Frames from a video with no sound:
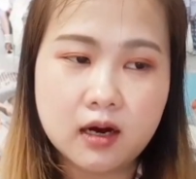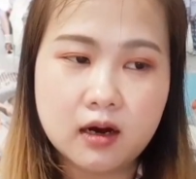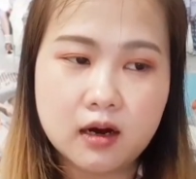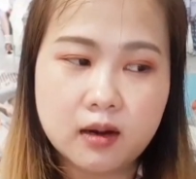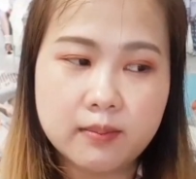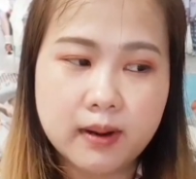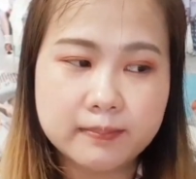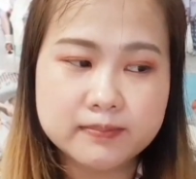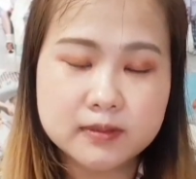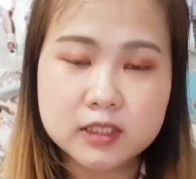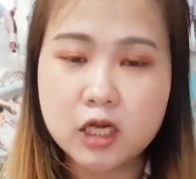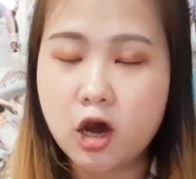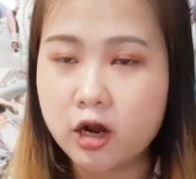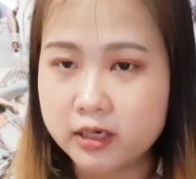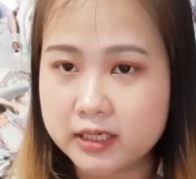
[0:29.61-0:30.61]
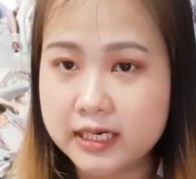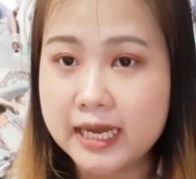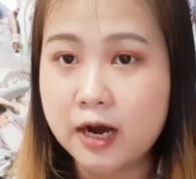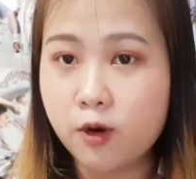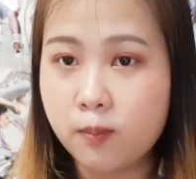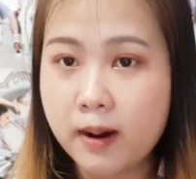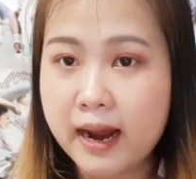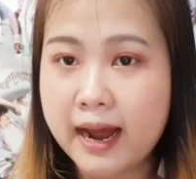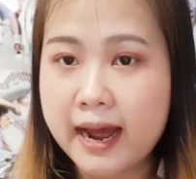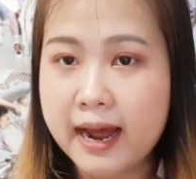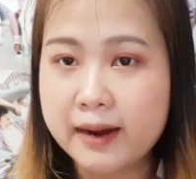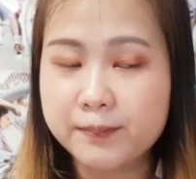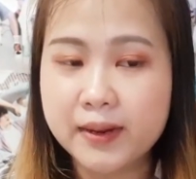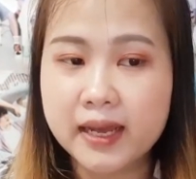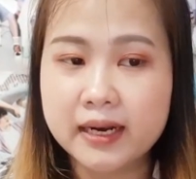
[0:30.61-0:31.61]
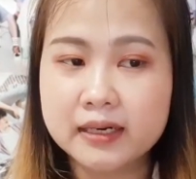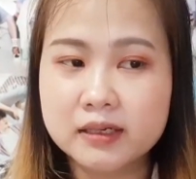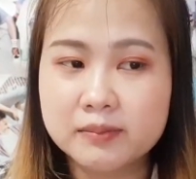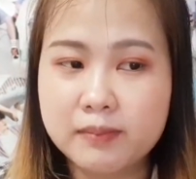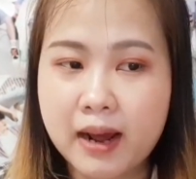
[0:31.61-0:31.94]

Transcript: เออแบบช็อตเดี่ยวบ้างเป็น